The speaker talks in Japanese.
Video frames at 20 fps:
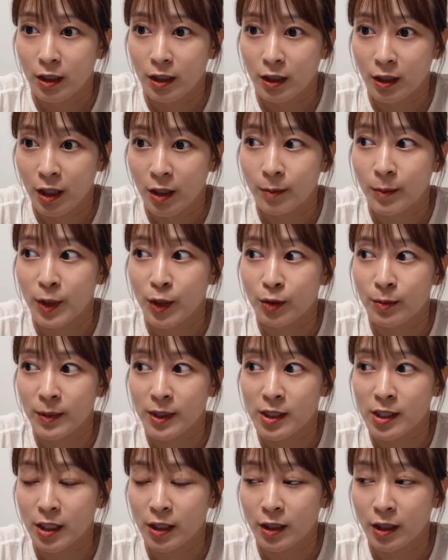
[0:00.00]
ねみゆみ
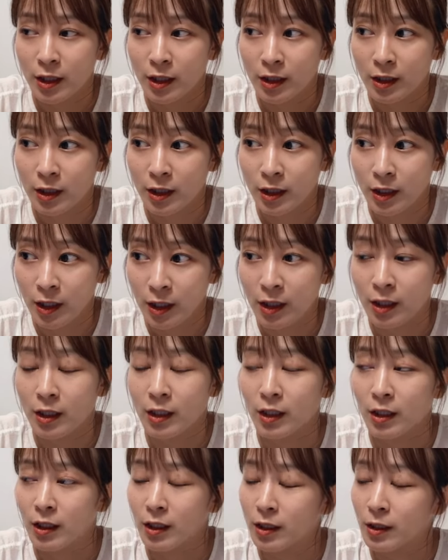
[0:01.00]
ちゃんだった
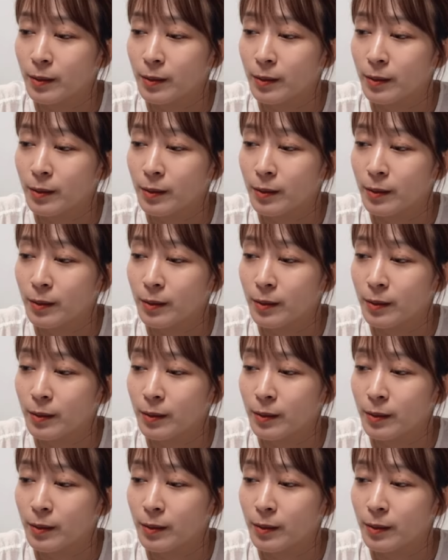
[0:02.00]
り、